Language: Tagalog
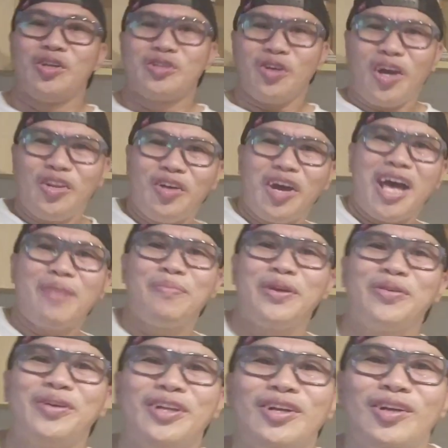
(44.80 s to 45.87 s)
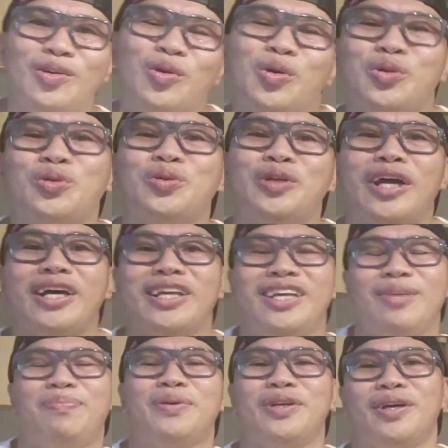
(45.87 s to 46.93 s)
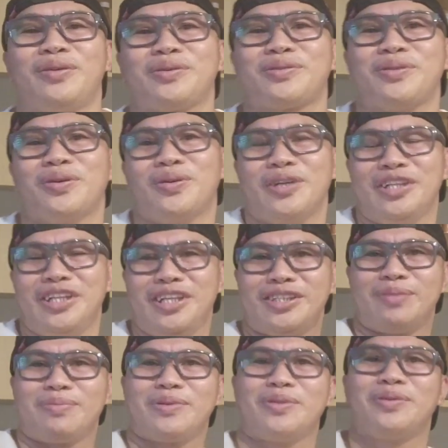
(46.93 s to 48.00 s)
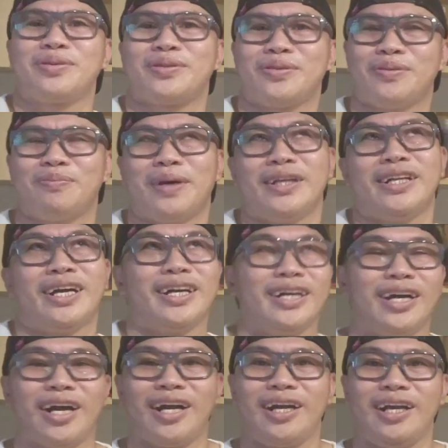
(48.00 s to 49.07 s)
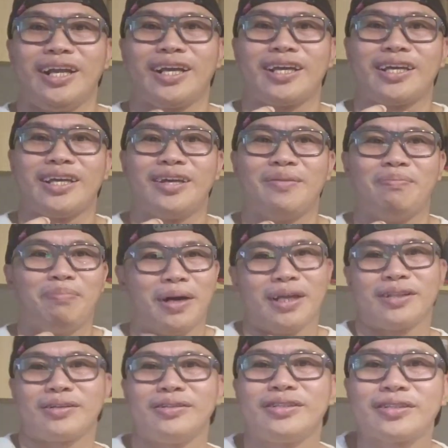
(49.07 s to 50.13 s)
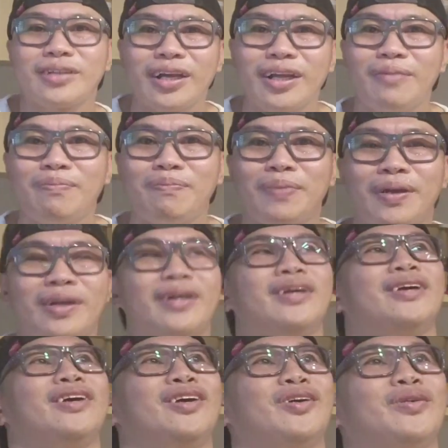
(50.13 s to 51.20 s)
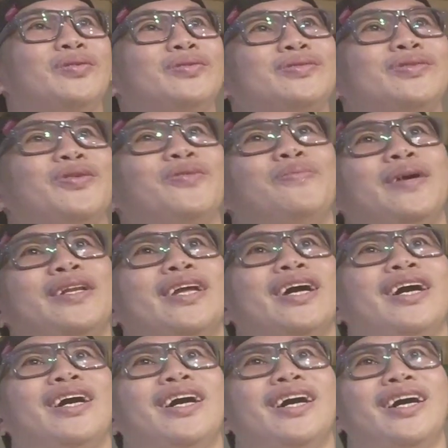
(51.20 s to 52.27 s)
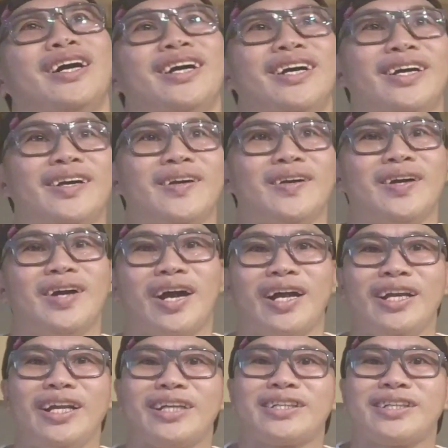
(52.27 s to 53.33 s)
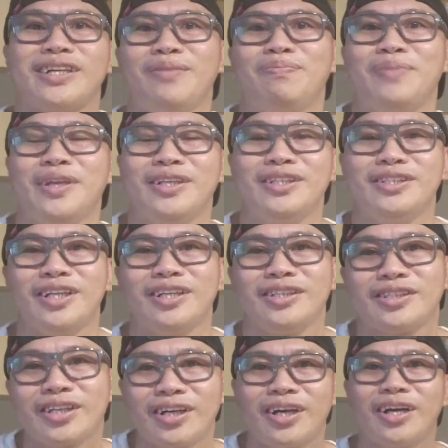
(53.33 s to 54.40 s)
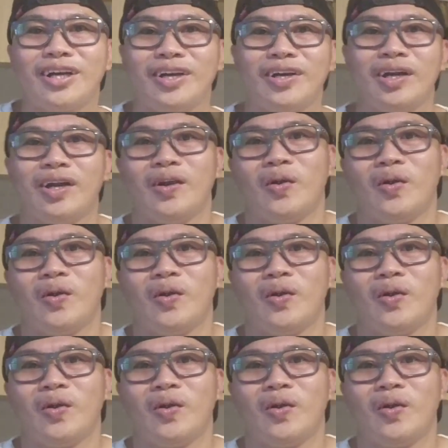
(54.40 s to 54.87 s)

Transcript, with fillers: So ano nga ba yung luto ng hipon na gusto ko? Inisip ko, gusto ko ba ng garlic buttered shrimp? Gusto ko ba ng garlic shrimp and ginger?